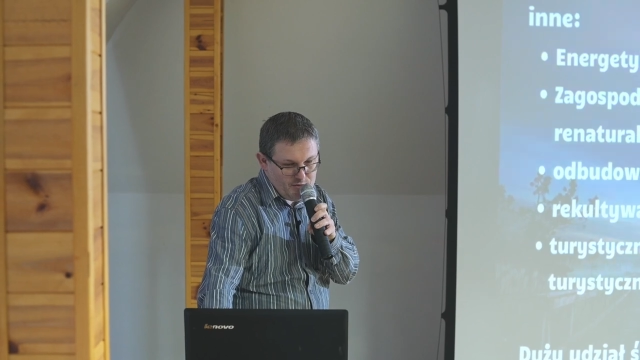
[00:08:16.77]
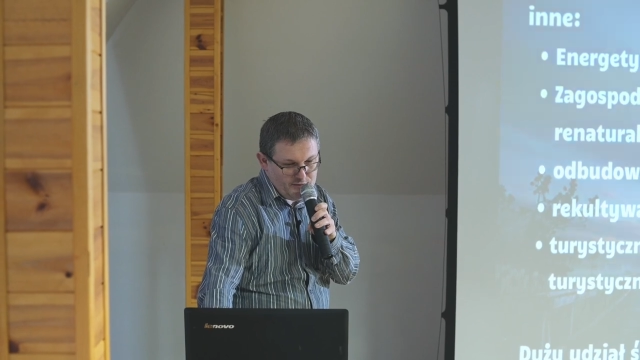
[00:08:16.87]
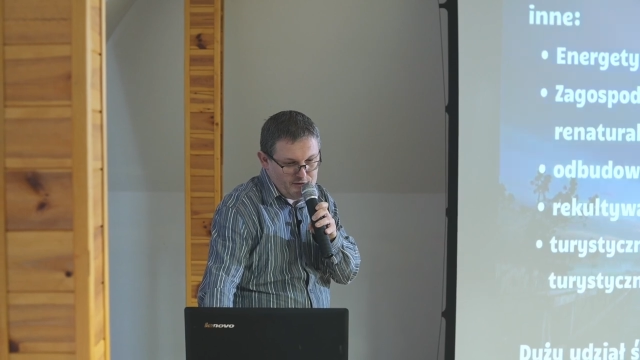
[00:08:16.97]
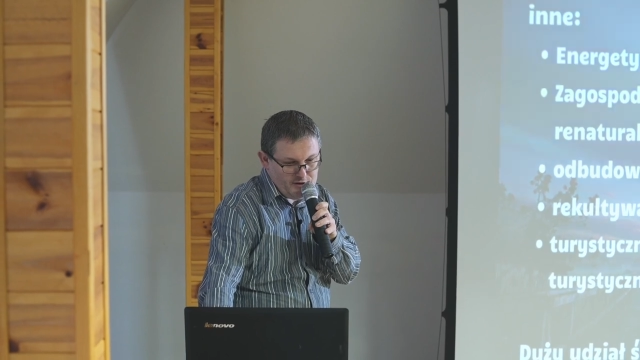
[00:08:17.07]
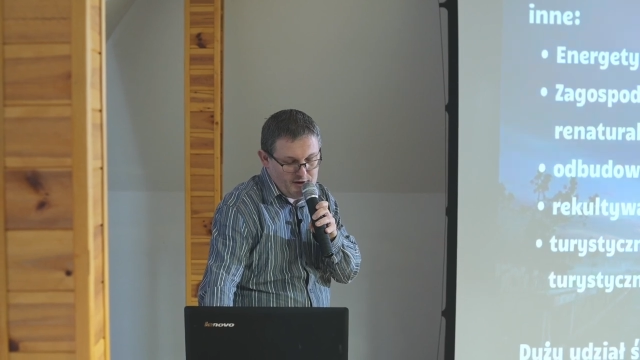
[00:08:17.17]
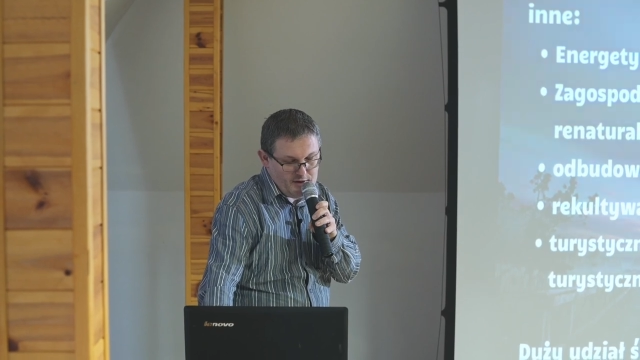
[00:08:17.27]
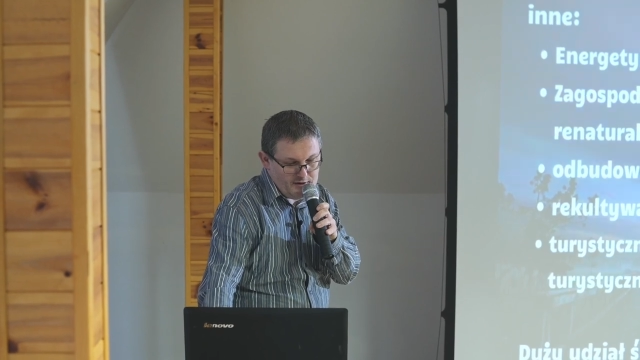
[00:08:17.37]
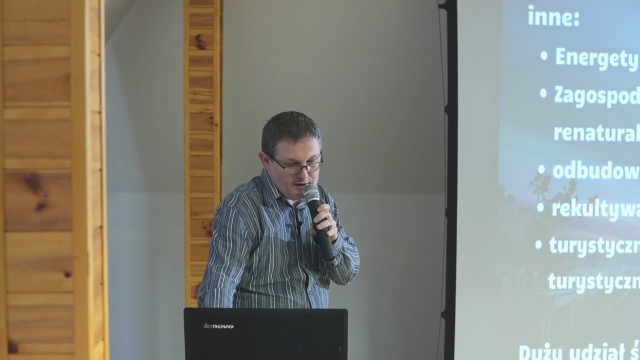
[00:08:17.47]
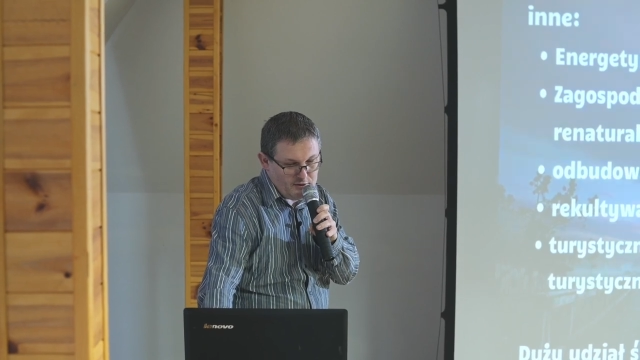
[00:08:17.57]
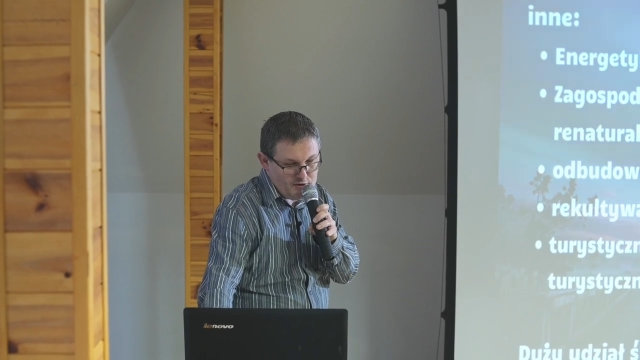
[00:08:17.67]
czy
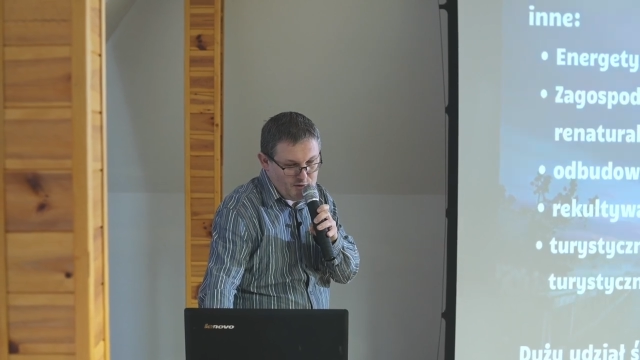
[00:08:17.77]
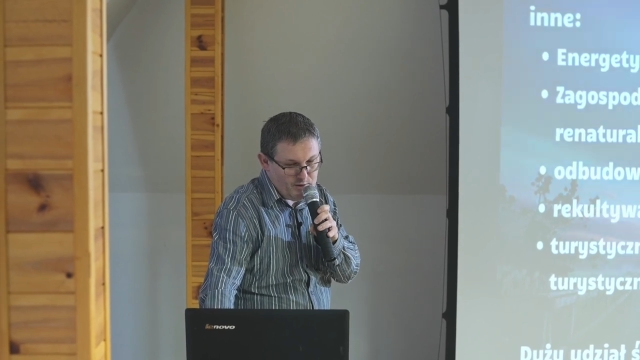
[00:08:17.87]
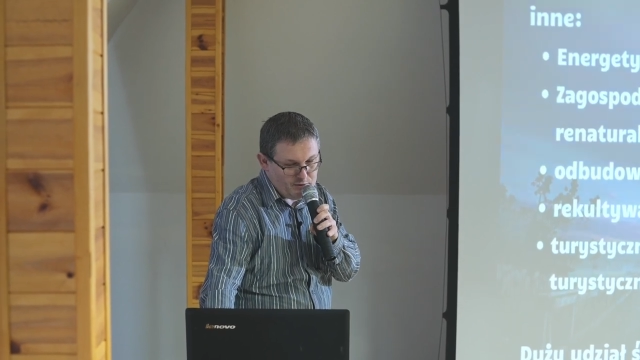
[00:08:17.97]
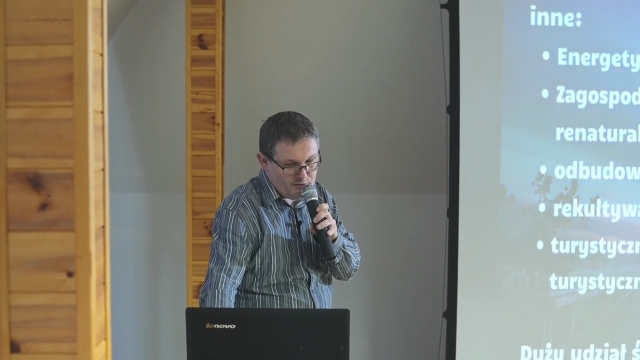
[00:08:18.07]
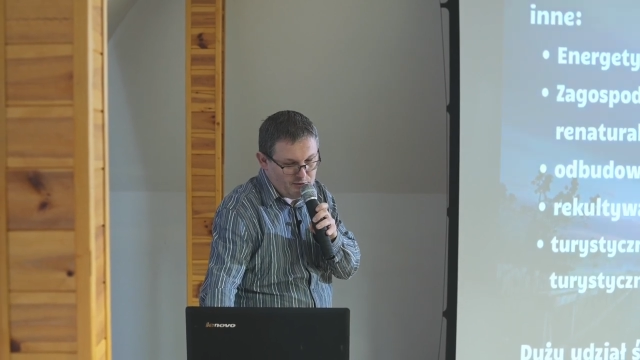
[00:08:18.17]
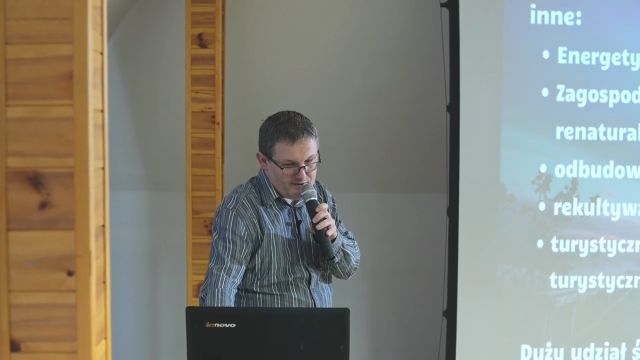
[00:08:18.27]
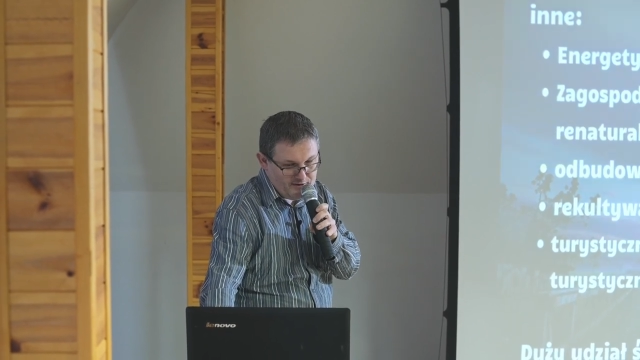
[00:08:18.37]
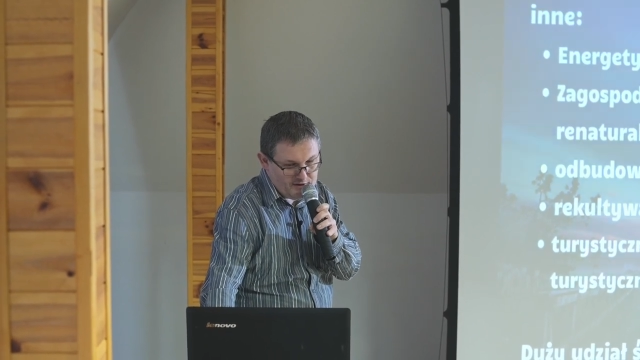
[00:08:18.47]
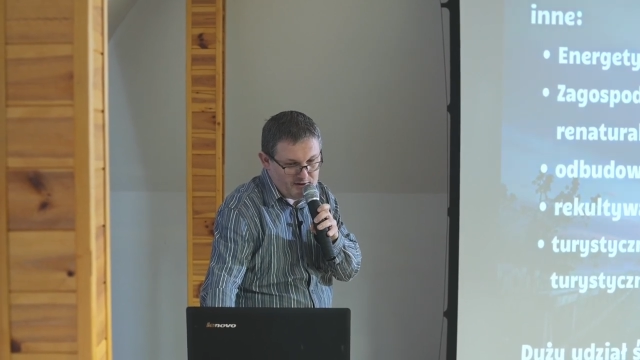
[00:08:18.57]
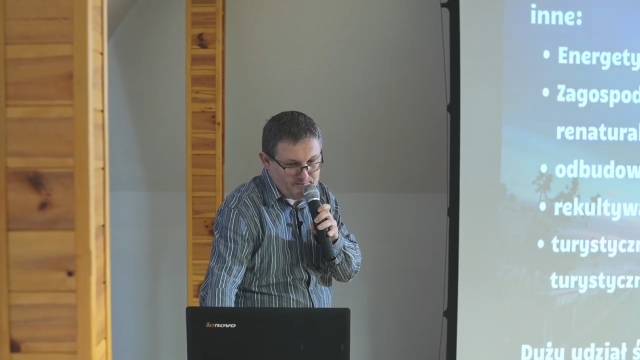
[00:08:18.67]
powinny na to iść po prostu
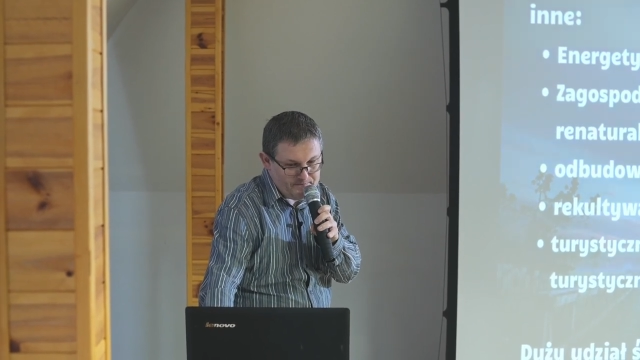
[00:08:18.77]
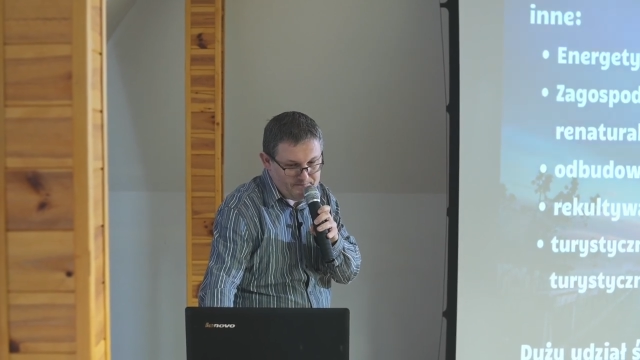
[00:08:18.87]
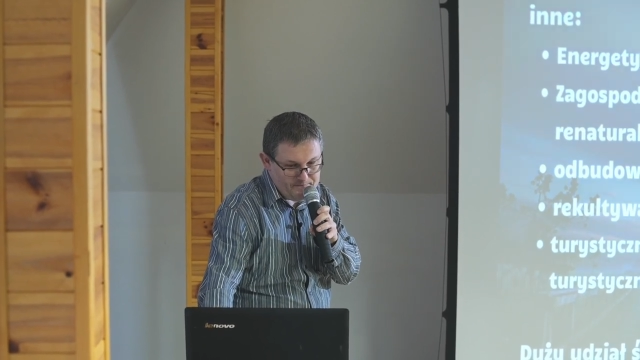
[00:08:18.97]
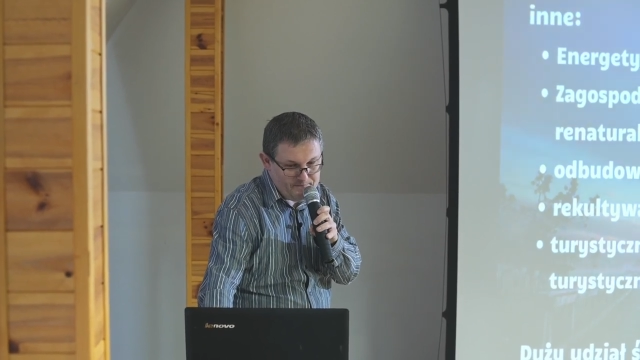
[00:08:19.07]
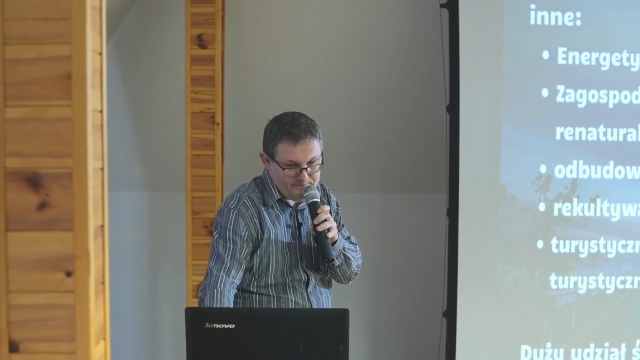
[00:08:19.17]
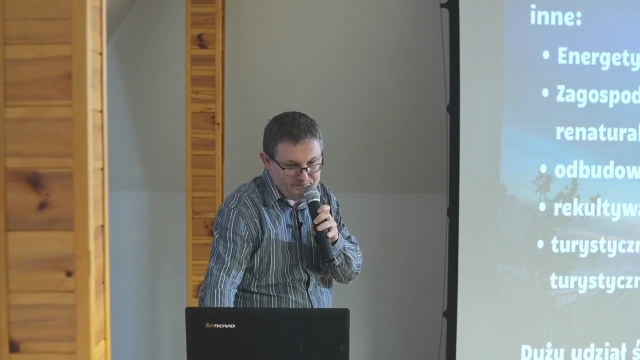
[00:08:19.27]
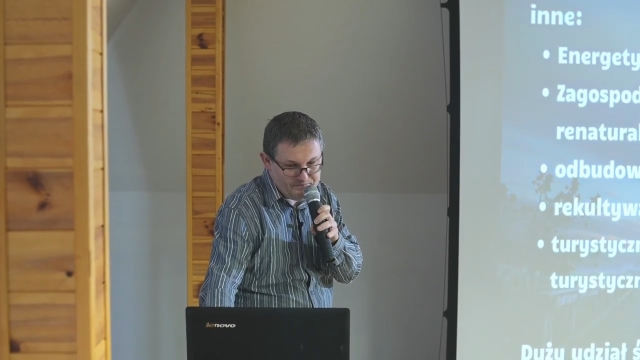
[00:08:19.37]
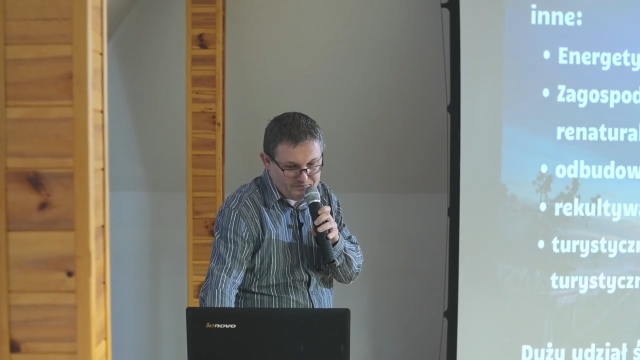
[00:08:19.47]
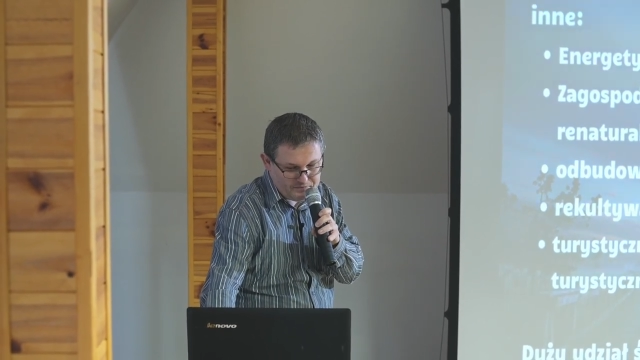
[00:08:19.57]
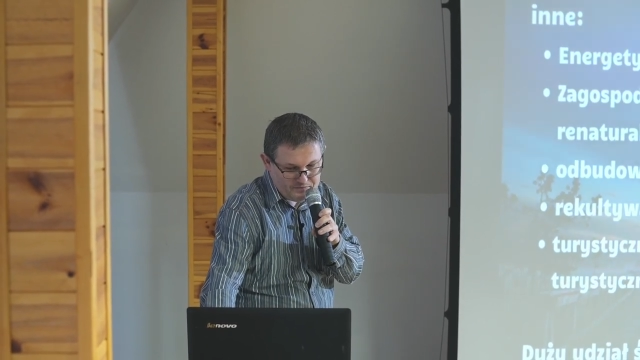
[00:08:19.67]
zyski. Mm.